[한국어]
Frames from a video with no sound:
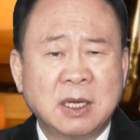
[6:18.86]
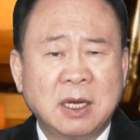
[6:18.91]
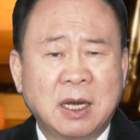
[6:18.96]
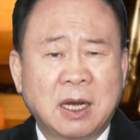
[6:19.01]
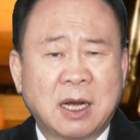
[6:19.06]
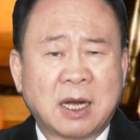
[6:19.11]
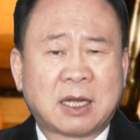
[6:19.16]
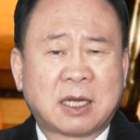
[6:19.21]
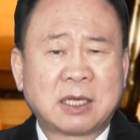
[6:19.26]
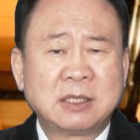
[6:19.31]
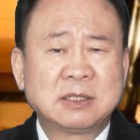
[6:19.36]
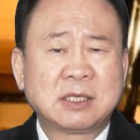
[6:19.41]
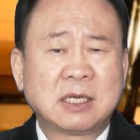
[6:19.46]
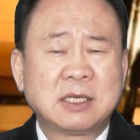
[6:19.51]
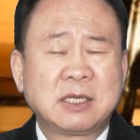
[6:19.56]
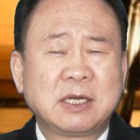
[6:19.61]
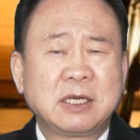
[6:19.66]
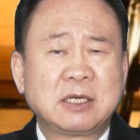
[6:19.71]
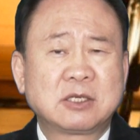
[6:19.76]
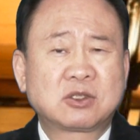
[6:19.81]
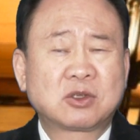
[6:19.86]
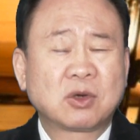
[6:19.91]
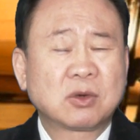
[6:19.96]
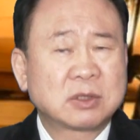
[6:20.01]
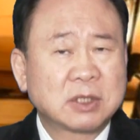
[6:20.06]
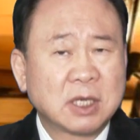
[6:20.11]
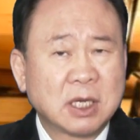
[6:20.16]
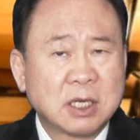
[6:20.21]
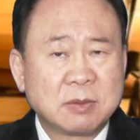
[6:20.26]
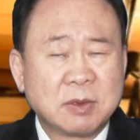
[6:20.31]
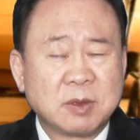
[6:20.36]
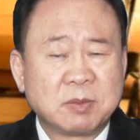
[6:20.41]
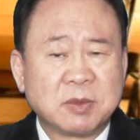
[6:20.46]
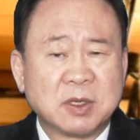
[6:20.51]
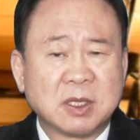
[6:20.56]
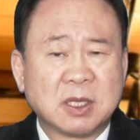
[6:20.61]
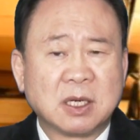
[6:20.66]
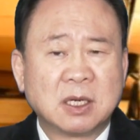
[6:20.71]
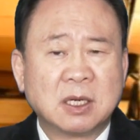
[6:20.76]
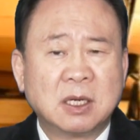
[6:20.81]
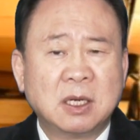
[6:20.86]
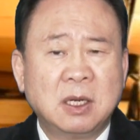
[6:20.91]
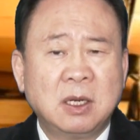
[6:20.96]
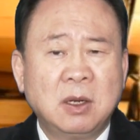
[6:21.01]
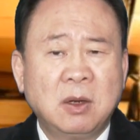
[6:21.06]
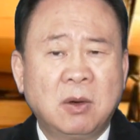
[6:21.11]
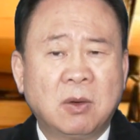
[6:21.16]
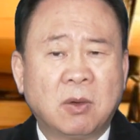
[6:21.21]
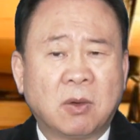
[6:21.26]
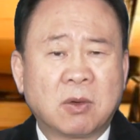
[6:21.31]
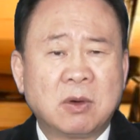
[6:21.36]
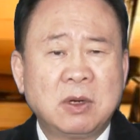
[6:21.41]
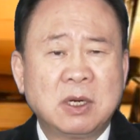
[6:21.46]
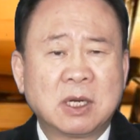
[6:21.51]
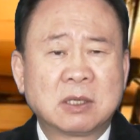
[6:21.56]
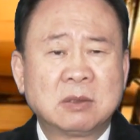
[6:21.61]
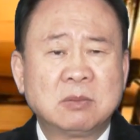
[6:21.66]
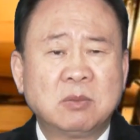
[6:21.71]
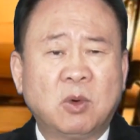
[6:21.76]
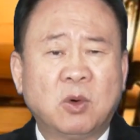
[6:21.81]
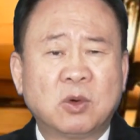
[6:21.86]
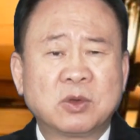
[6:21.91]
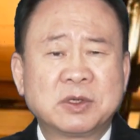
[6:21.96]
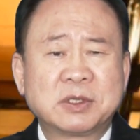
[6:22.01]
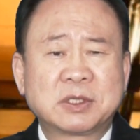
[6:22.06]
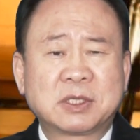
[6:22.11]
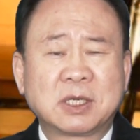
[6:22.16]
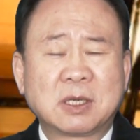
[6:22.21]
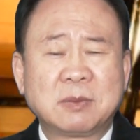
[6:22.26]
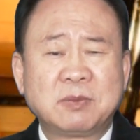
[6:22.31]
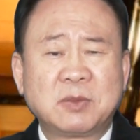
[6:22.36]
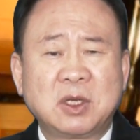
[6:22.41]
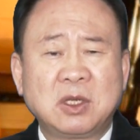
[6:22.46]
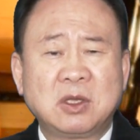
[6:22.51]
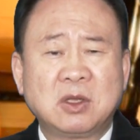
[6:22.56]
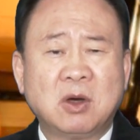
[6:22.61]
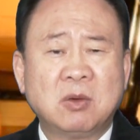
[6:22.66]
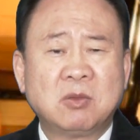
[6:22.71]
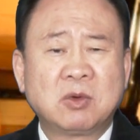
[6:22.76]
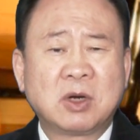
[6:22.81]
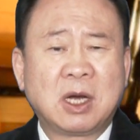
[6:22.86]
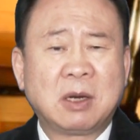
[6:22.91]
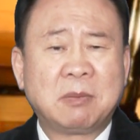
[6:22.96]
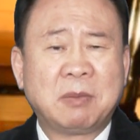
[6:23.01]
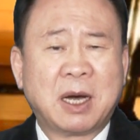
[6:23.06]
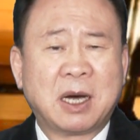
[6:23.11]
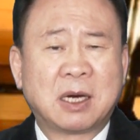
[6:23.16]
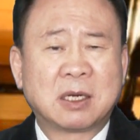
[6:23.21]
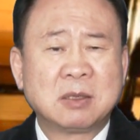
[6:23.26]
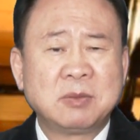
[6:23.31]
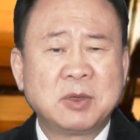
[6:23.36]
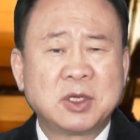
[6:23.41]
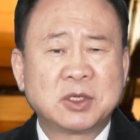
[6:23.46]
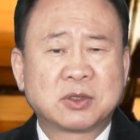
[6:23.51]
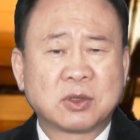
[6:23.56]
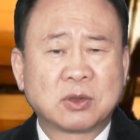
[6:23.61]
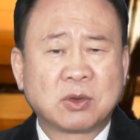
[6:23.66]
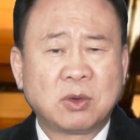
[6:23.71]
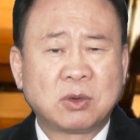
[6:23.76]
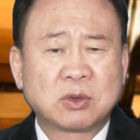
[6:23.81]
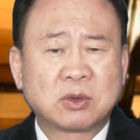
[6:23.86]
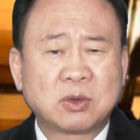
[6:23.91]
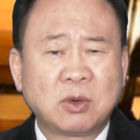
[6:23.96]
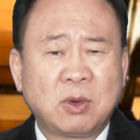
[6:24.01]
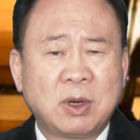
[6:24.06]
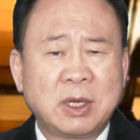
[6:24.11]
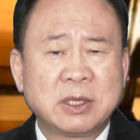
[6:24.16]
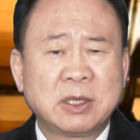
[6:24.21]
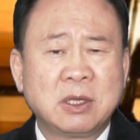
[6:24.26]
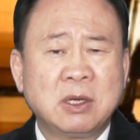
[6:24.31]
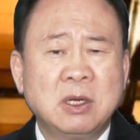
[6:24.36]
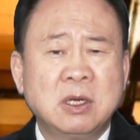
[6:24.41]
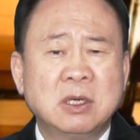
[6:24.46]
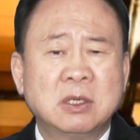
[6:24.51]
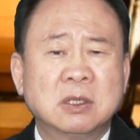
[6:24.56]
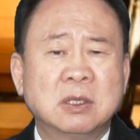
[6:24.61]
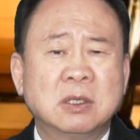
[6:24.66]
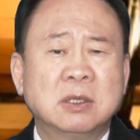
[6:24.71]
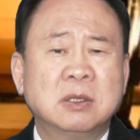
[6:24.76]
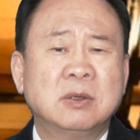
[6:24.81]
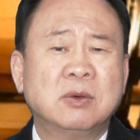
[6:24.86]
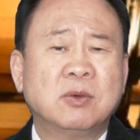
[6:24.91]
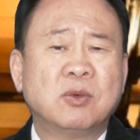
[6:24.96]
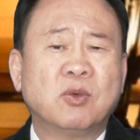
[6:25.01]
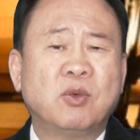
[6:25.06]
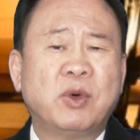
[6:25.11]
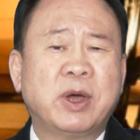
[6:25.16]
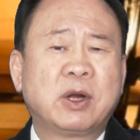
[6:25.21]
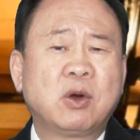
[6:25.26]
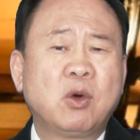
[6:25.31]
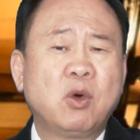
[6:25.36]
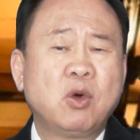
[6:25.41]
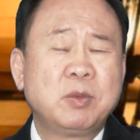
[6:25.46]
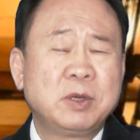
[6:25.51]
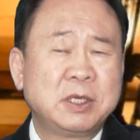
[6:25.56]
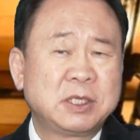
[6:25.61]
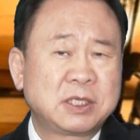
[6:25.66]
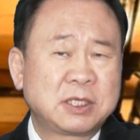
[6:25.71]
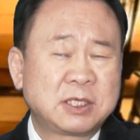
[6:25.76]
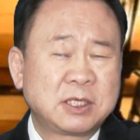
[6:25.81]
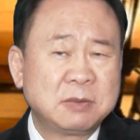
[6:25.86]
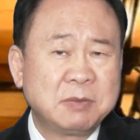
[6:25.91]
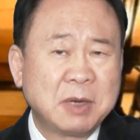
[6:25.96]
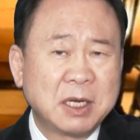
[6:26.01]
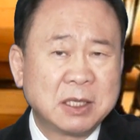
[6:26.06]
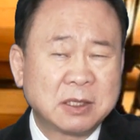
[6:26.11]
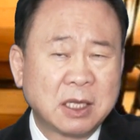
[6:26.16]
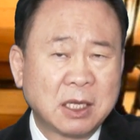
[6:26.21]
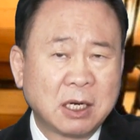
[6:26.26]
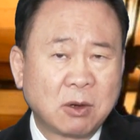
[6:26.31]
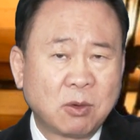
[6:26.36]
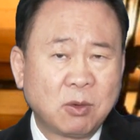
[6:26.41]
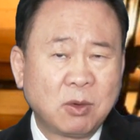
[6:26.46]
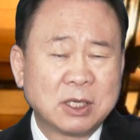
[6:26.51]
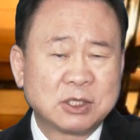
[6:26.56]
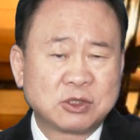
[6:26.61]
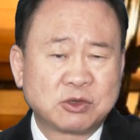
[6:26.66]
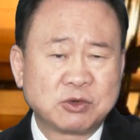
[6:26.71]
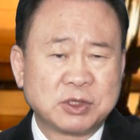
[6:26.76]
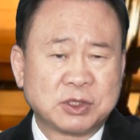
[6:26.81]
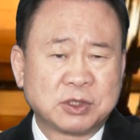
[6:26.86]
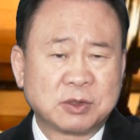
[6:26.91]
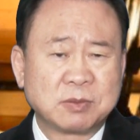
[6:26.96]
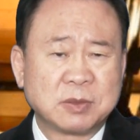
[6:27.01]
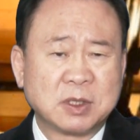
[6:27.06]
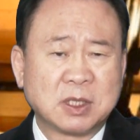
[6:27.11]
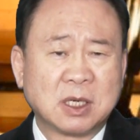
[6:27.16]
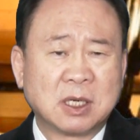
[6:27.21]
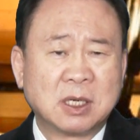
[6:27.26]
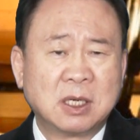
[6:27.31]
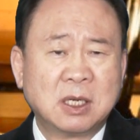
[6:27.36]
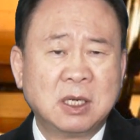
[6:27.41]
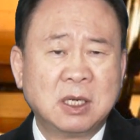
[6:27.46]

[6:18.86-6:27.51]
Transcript: 악한 자들의 속삭임입니다. 오늘날은 모든 사람들이 너무나 많으면서도 또한 외로움이 심한 때라고 할 수 있습니다.